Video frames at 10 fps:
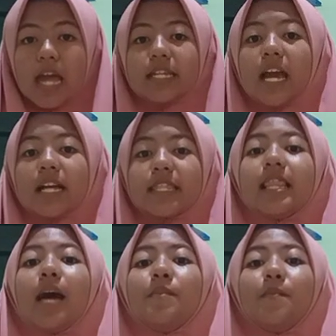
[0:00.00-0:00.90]
yang
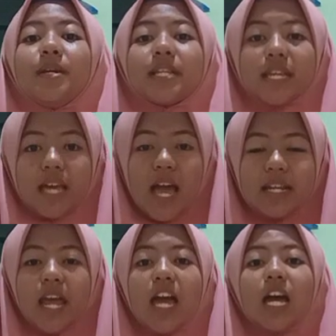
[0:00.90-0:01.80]
telah
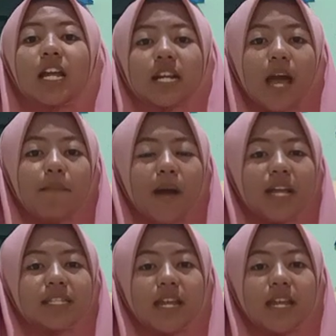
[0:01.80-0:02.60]
memberikan rahmat